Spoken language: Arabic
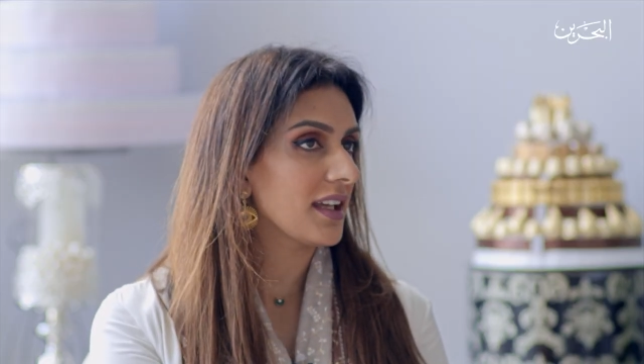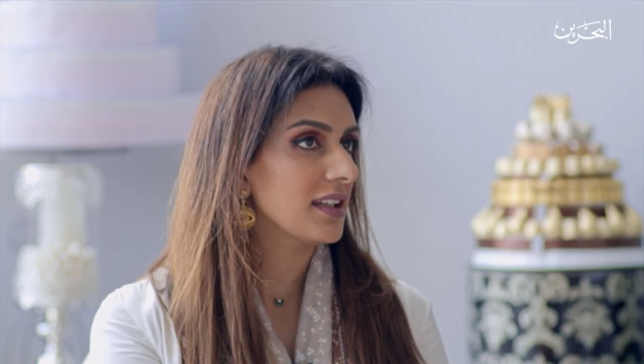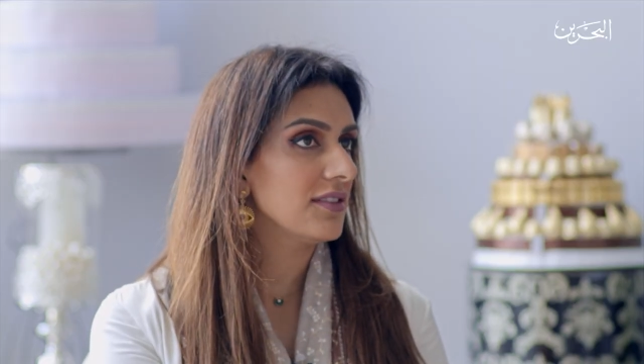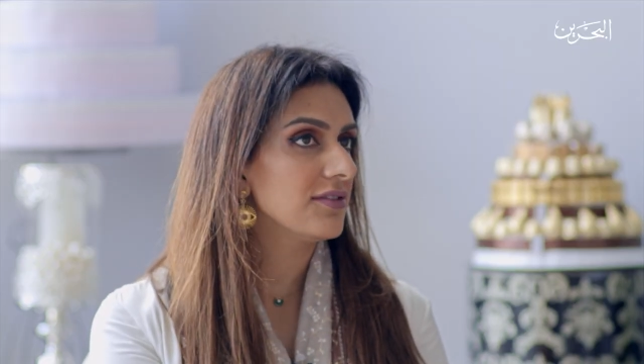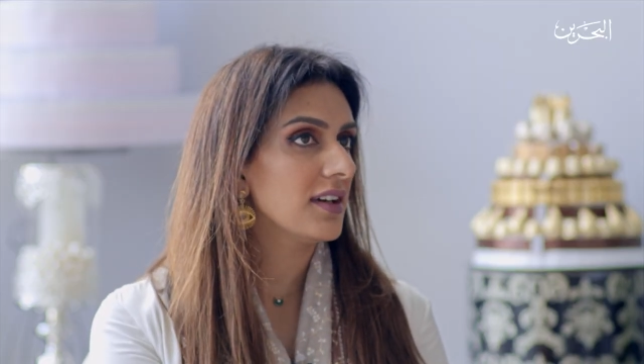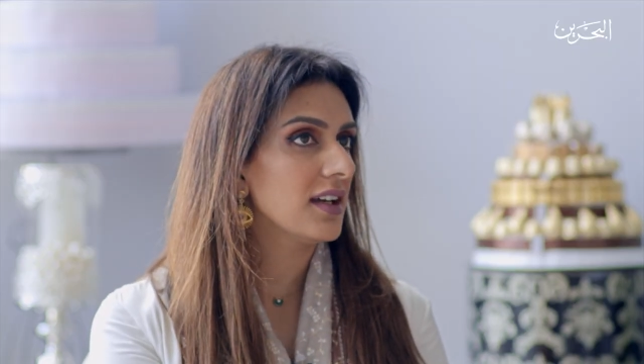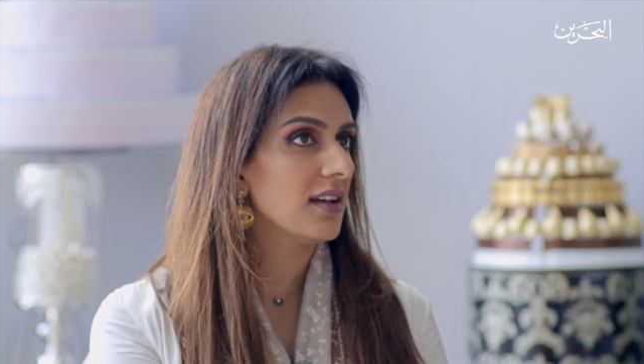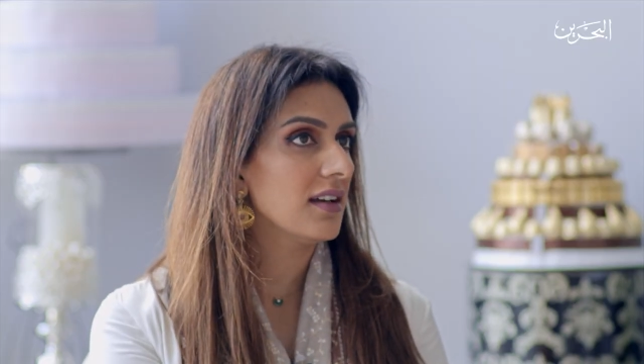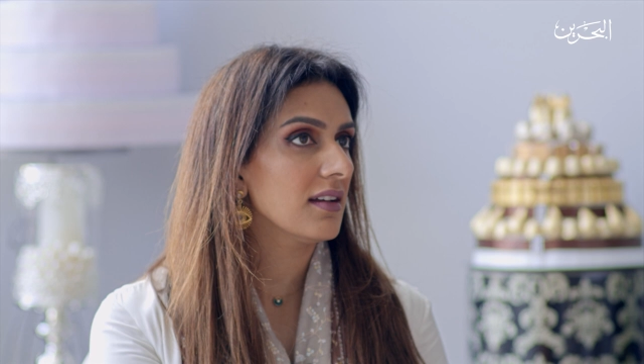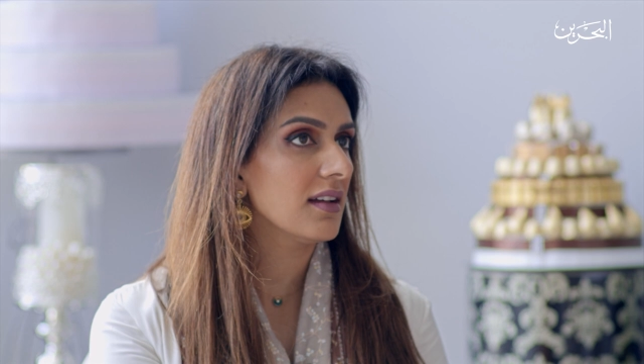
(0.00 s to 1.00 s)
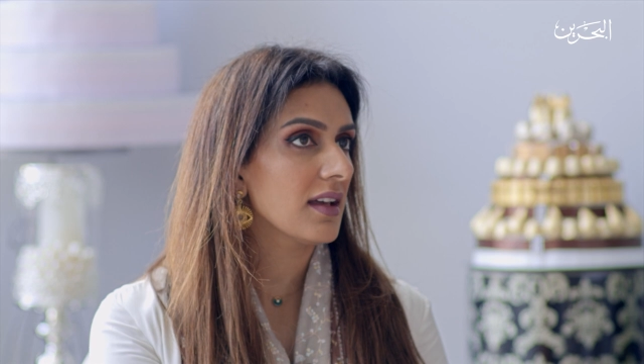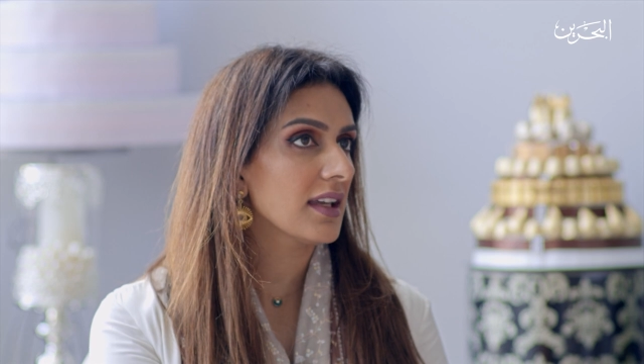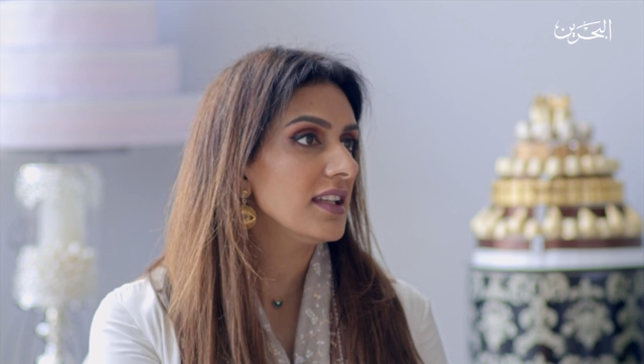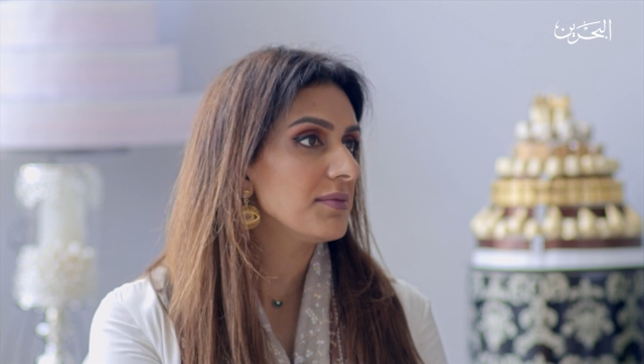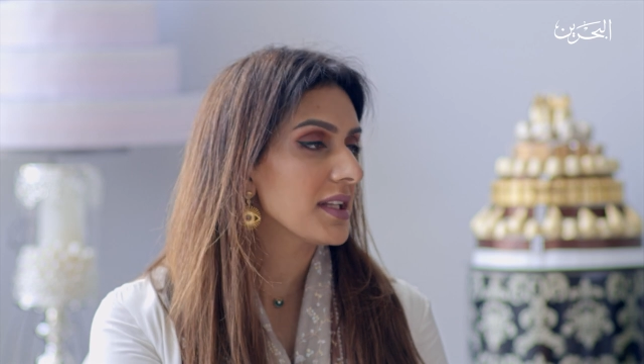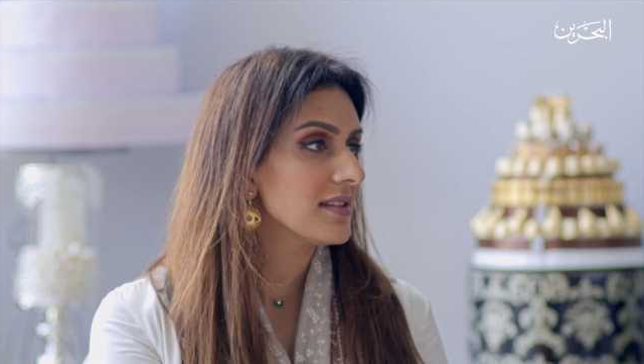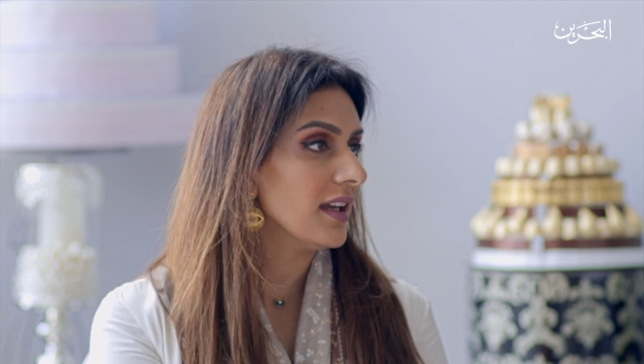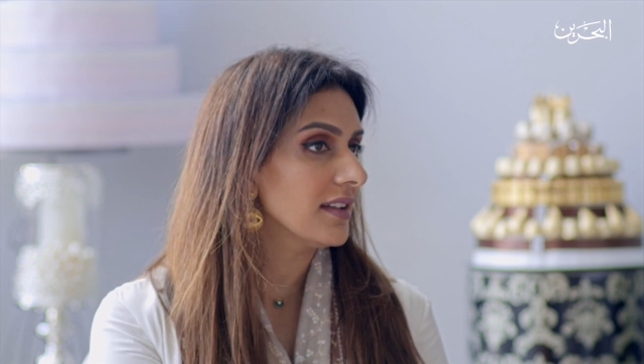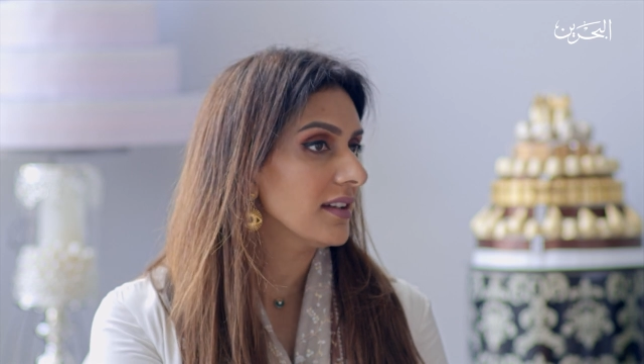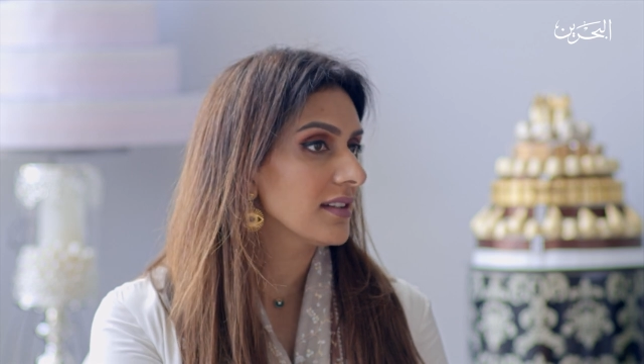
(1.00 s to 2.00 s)
يعني فاكيد من
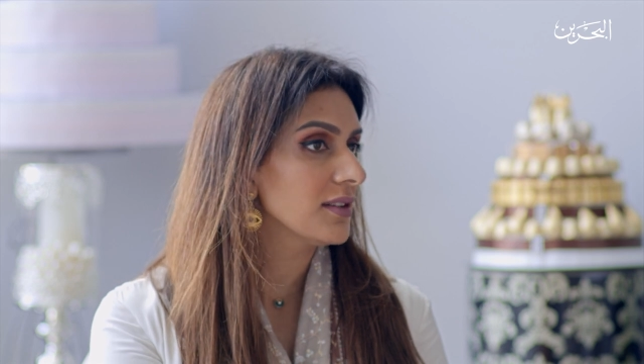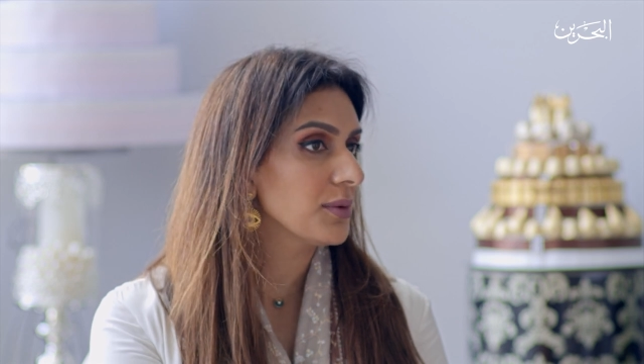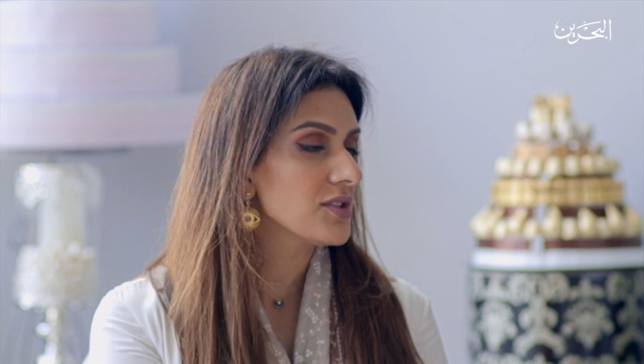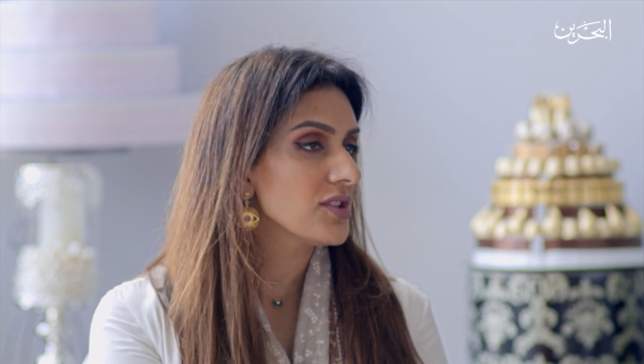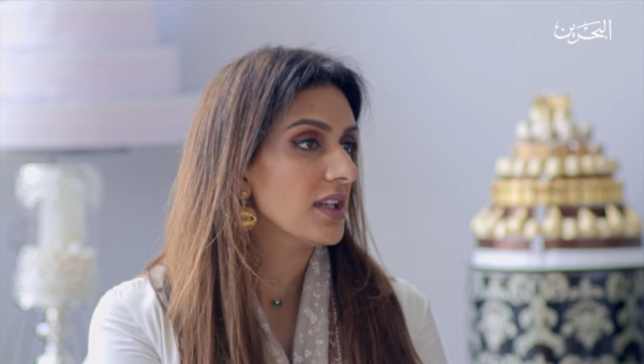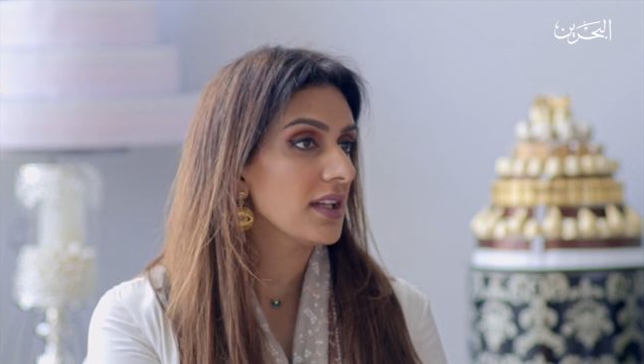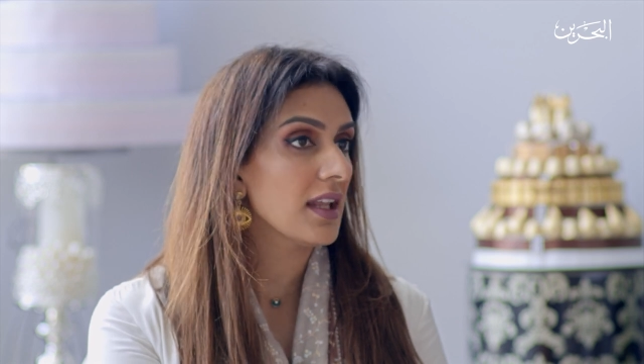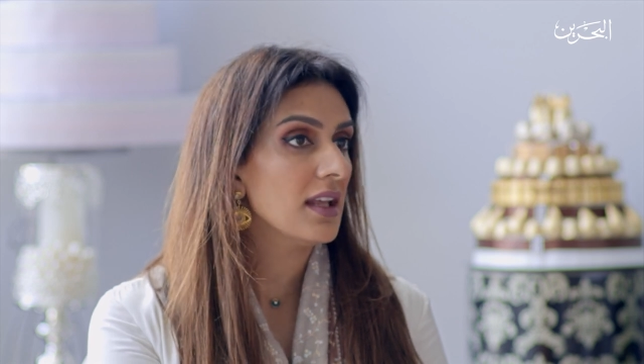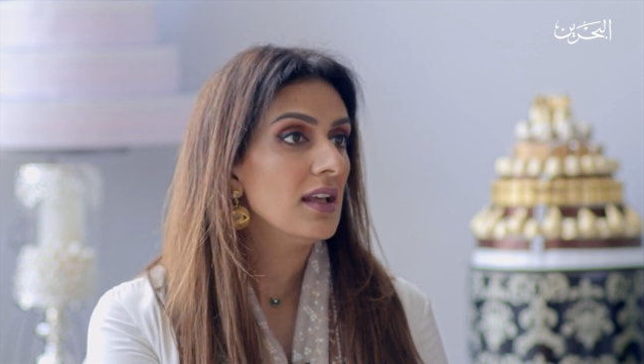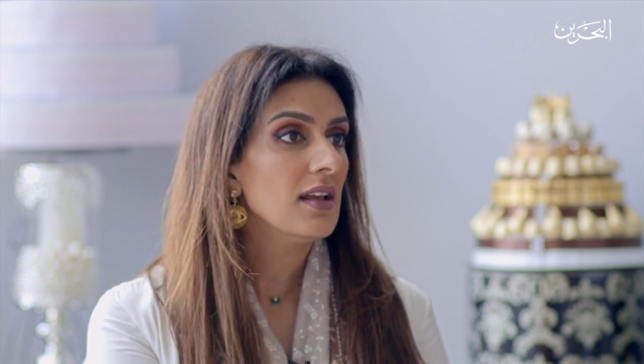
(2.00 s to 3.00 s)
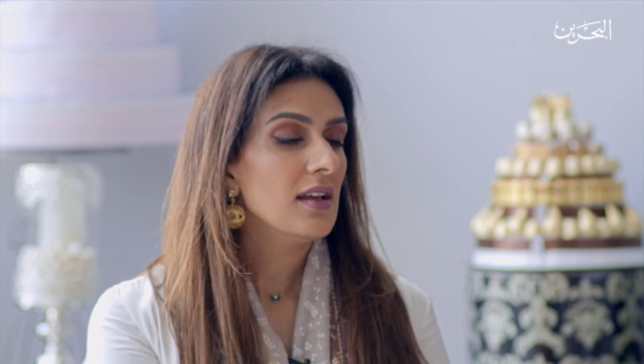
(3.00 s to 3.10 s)
التحديات اللي تواجهنا انه